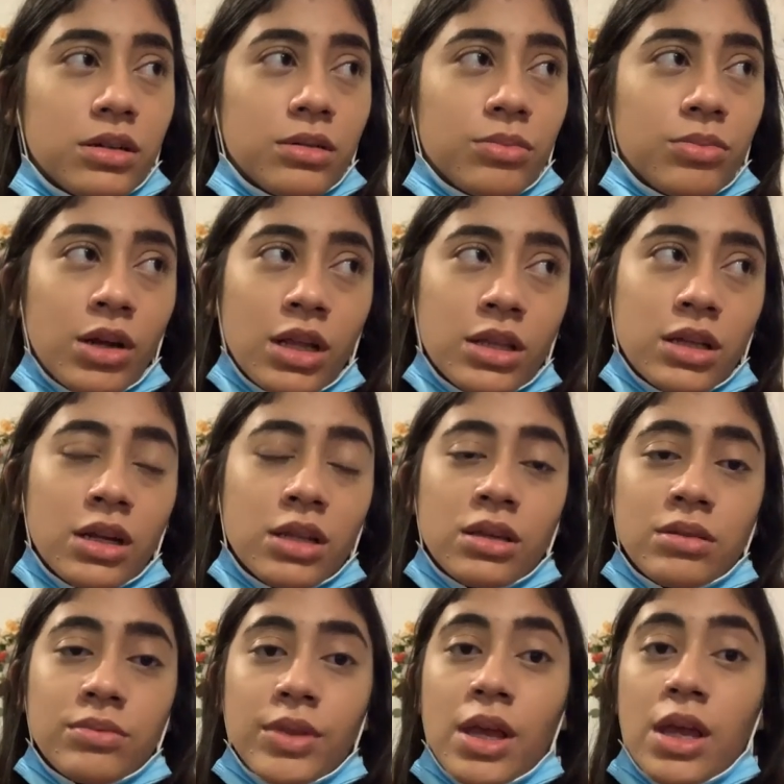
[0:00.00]
por la tarde.
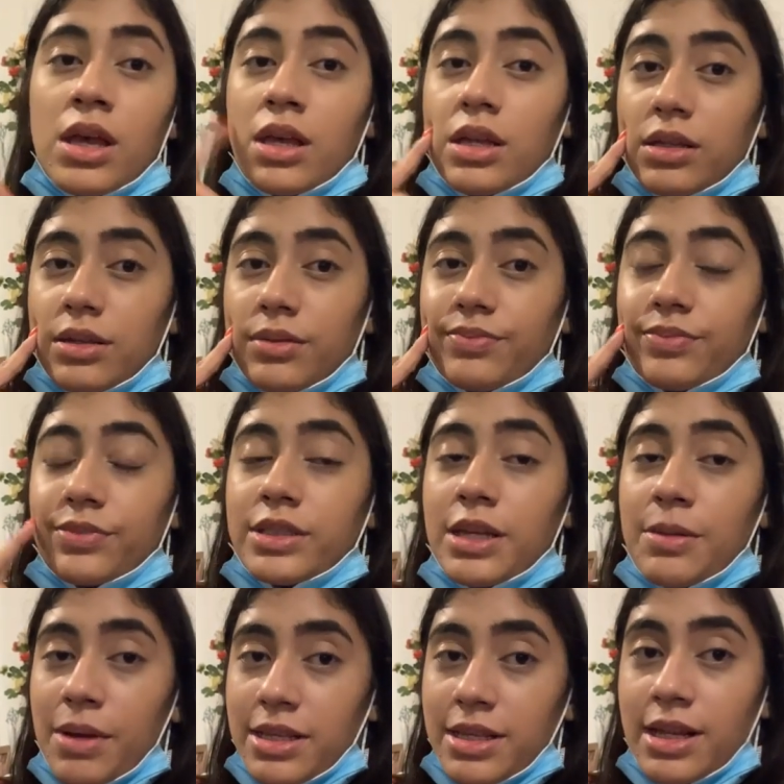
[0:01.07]
Si
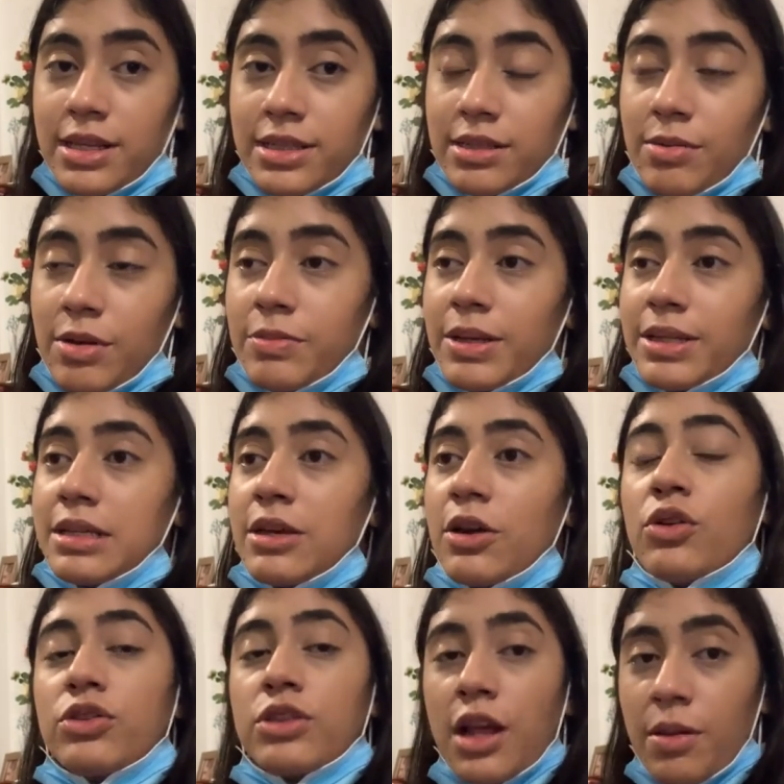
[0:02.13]
mañana está más
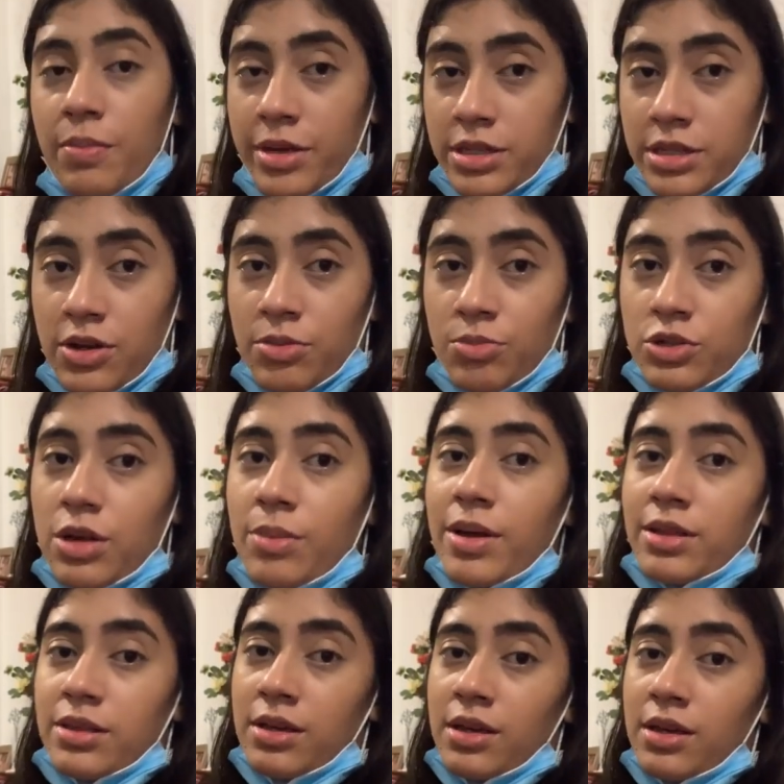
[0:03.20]
vacío, tal vez llevemos a
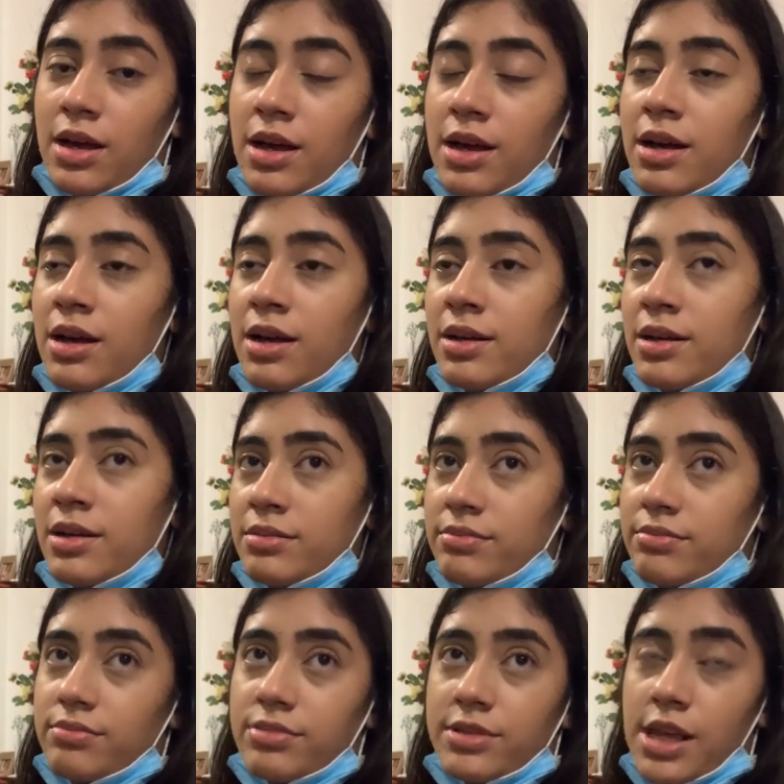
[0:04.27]
Mati a
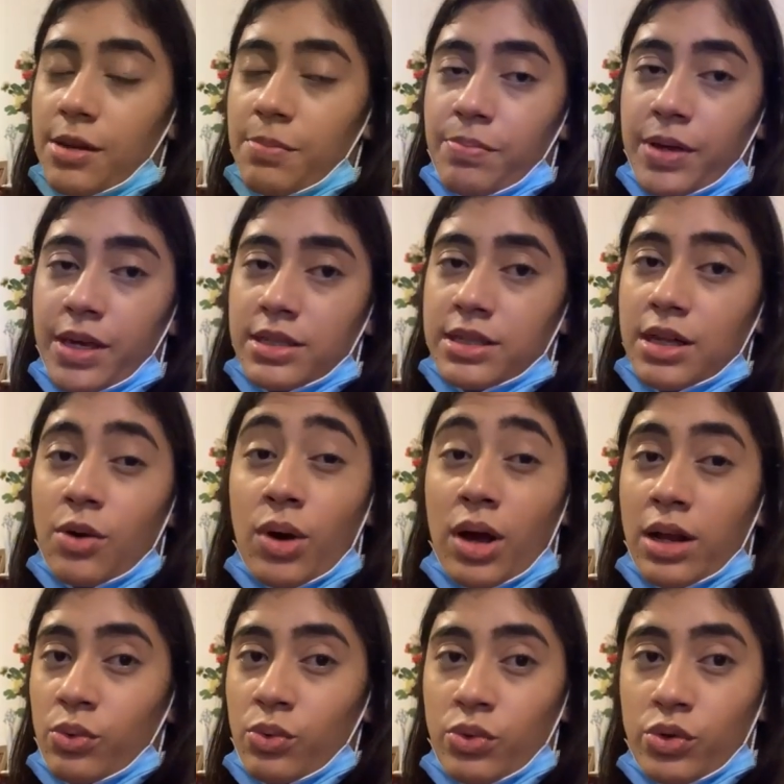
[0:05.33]
hacer pizza o a
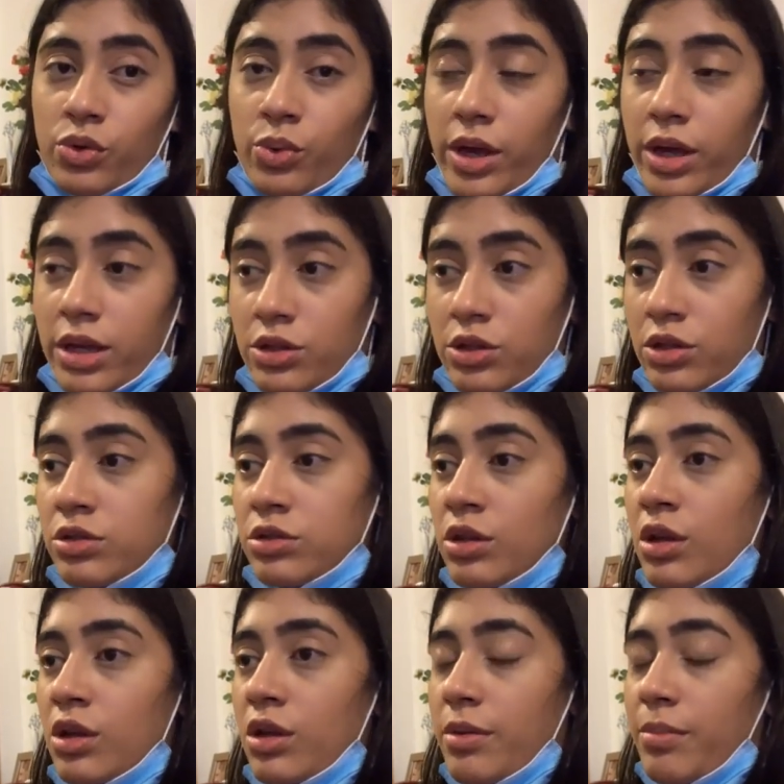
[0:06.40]
algunos jueguitos
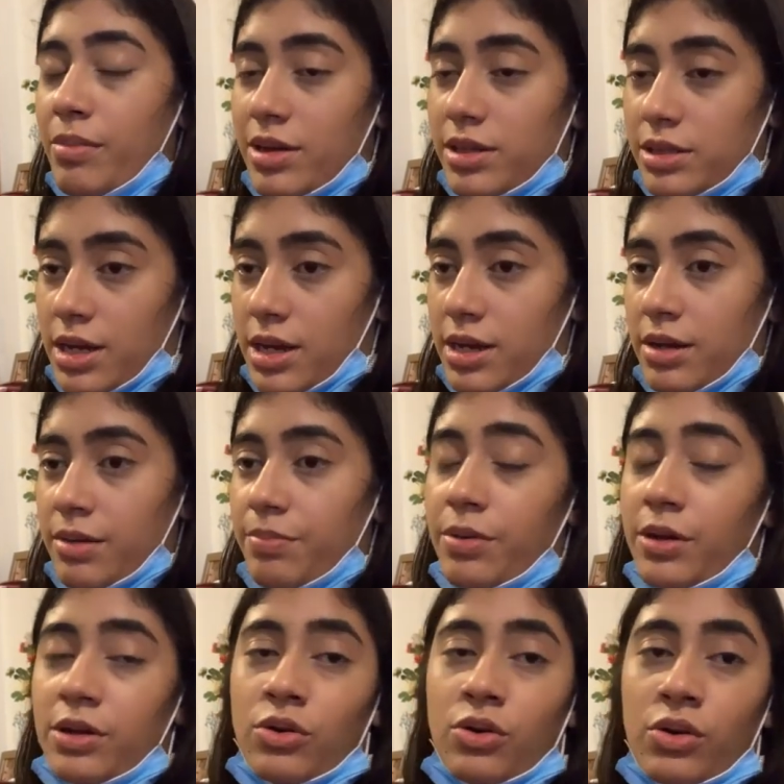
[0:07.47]
mañana.
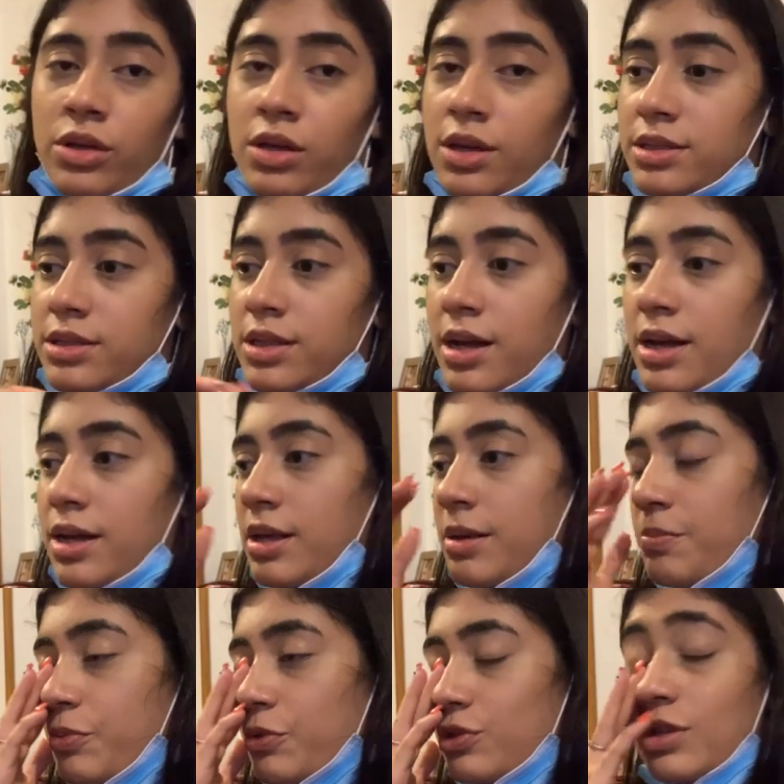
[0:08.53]
Pero hoy está
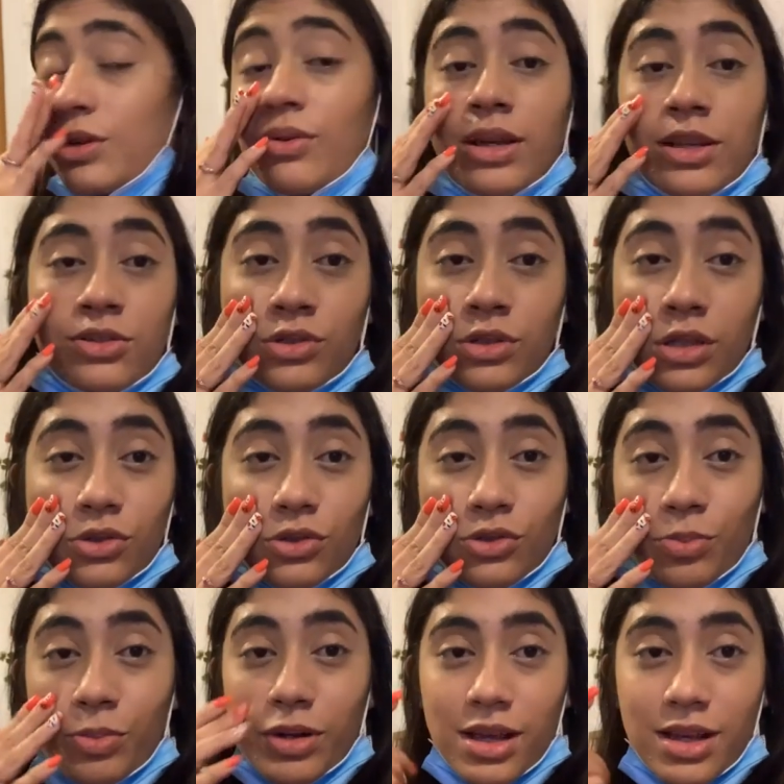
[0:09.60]
imposible, yo ya estoy
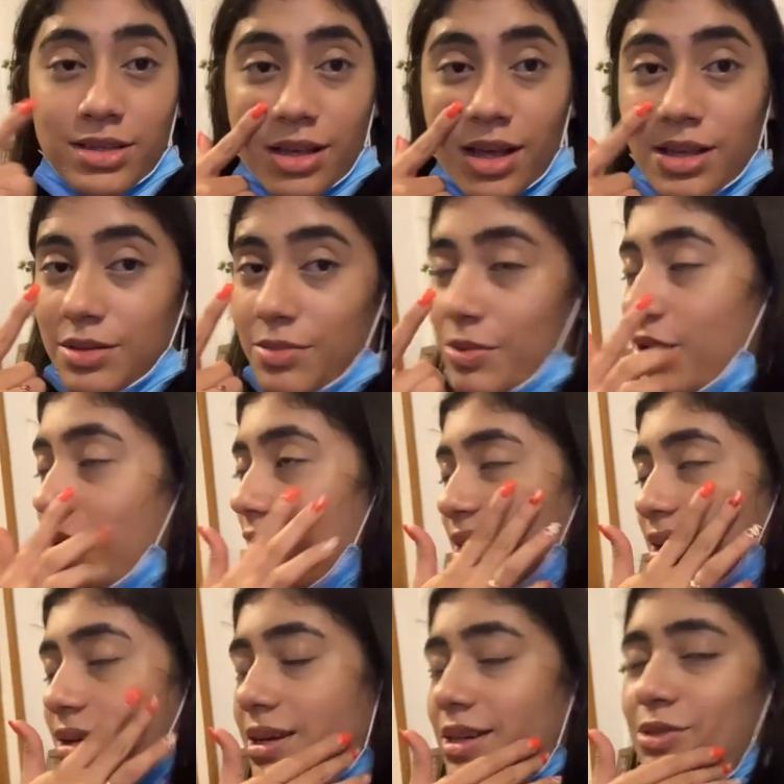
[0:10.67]
súper cansada, se me ve en la
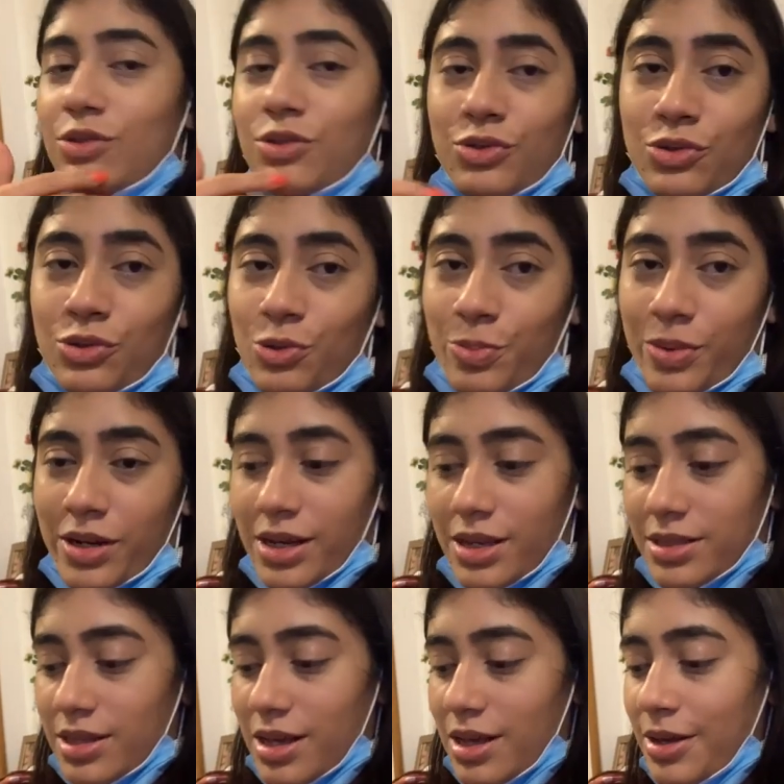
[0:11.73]
cara que estoy súper
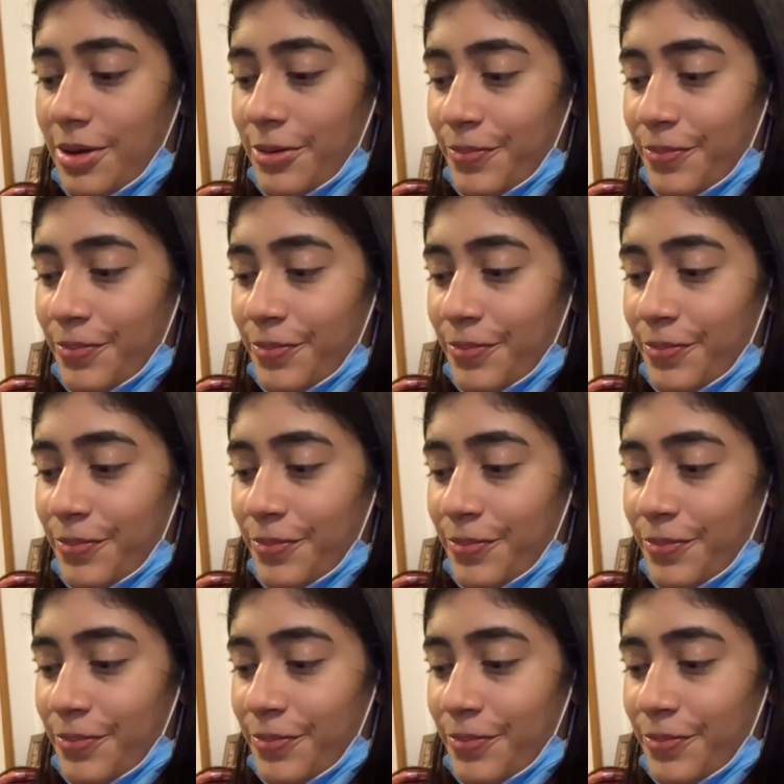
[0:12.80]
cansada.